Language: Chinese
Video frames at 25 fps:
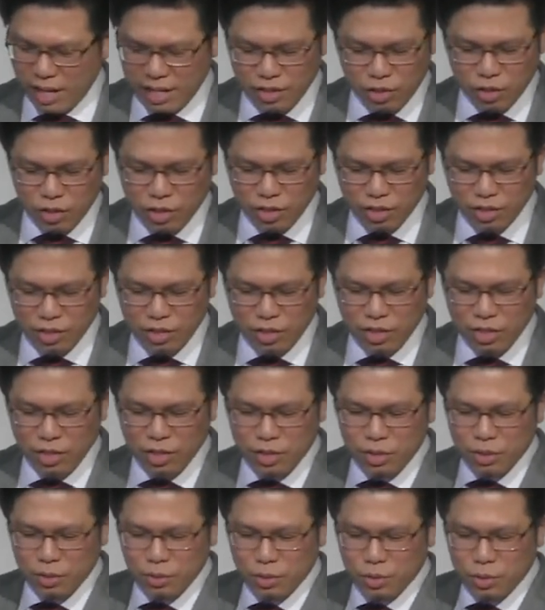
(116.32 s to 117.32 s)
续的去
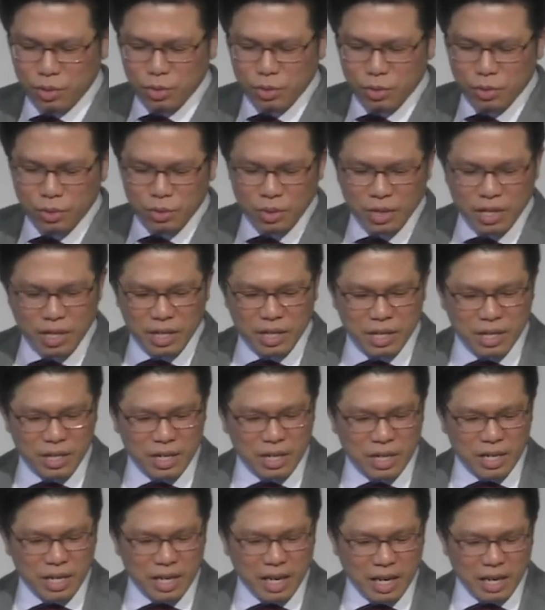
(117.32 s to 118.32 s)
坚
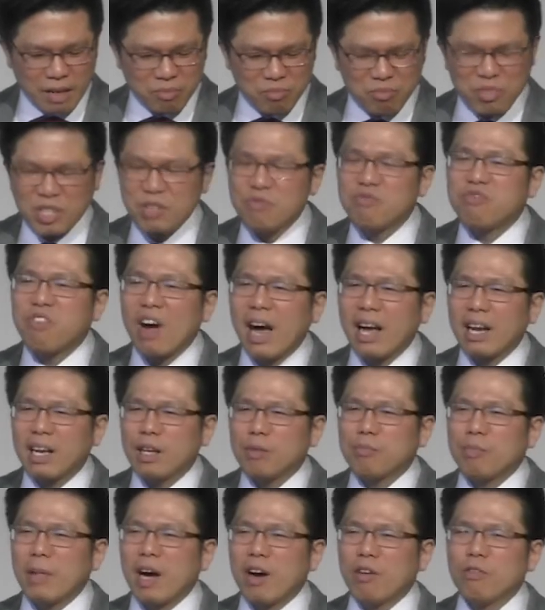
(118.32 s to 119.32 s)
持，
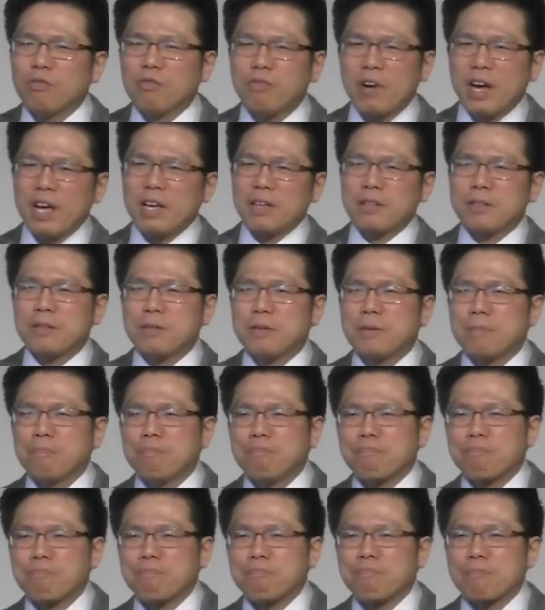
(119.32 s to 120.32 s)
我们要继
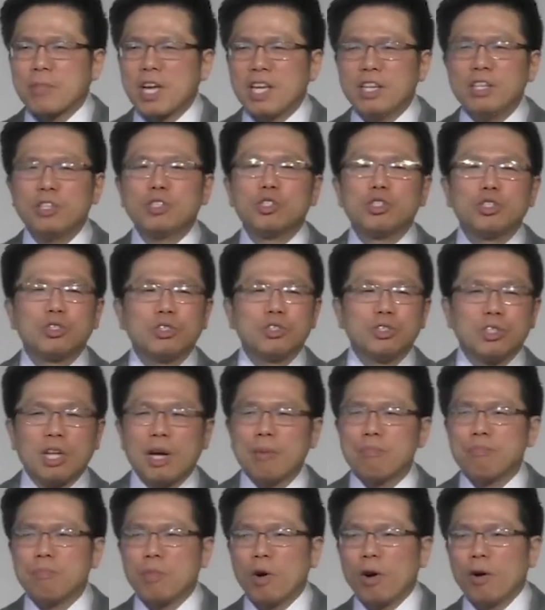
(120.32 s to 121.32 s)
续继续的去
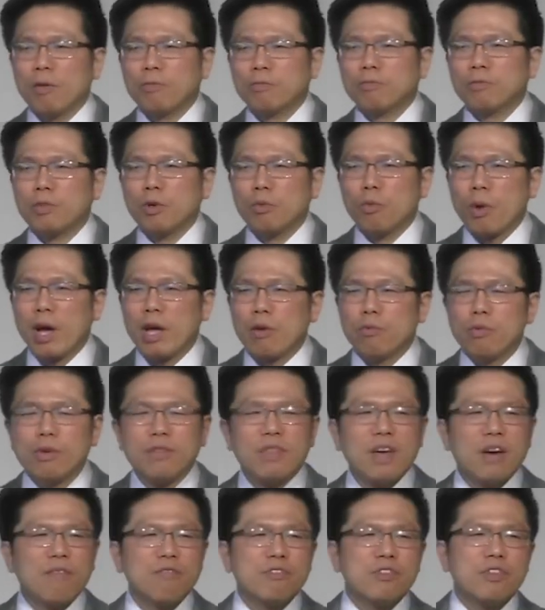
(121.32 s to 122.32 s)
培养我们
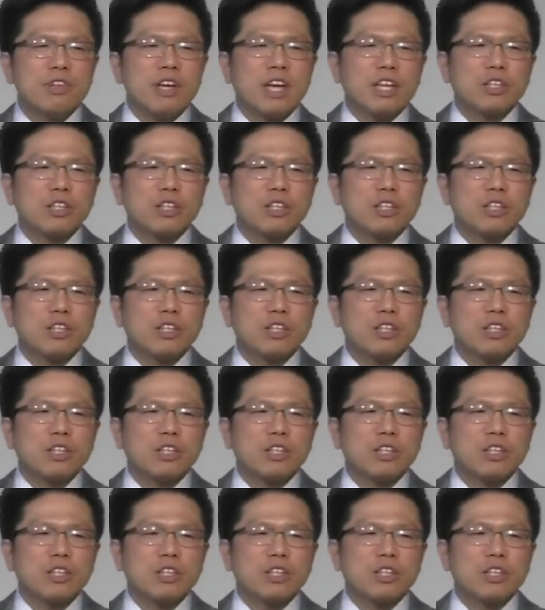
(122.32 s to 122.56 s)
的信